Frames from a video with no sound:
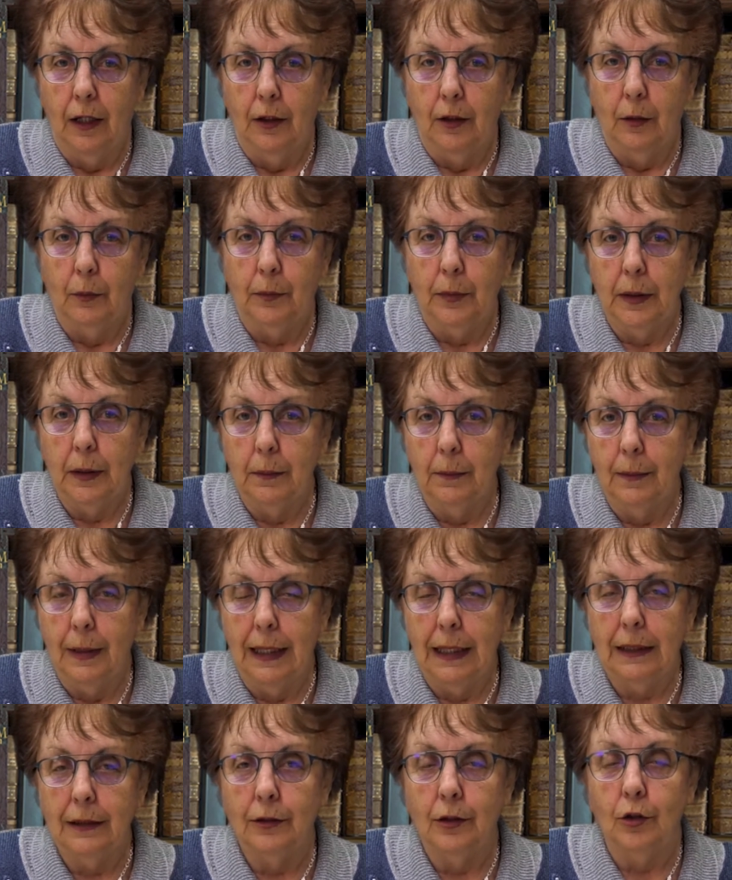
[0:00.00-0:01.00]
Le pire
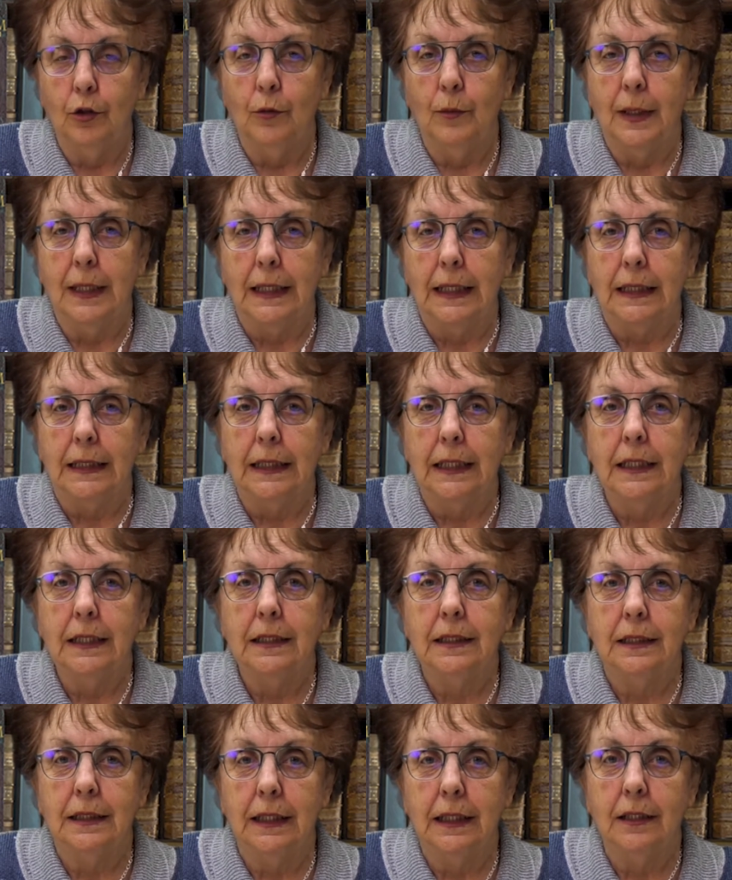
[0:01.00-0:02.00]
mal de l'humanité,
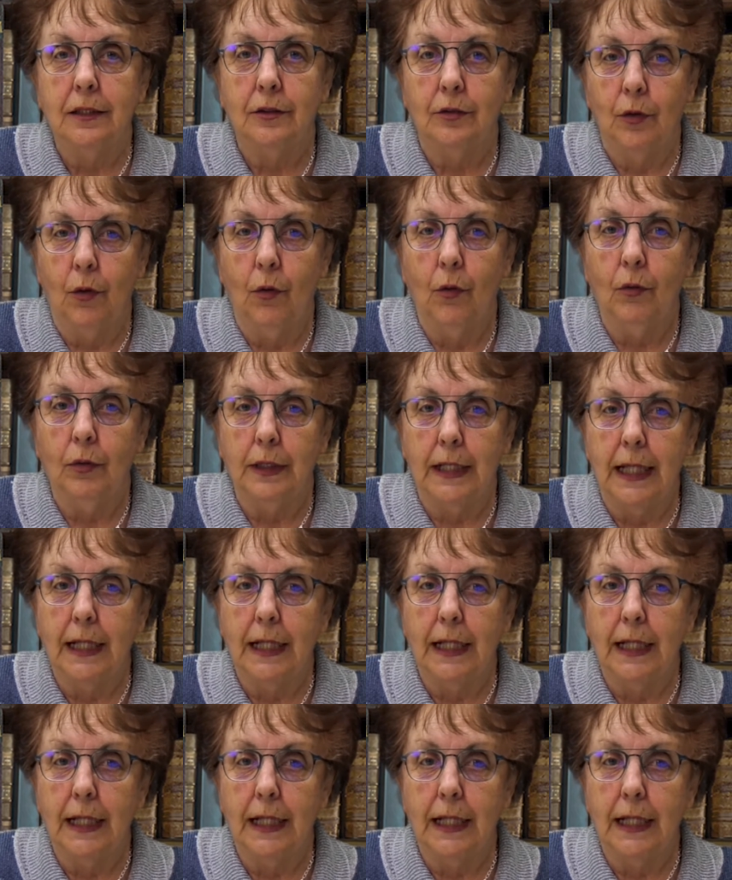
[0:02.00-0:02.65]
c'est son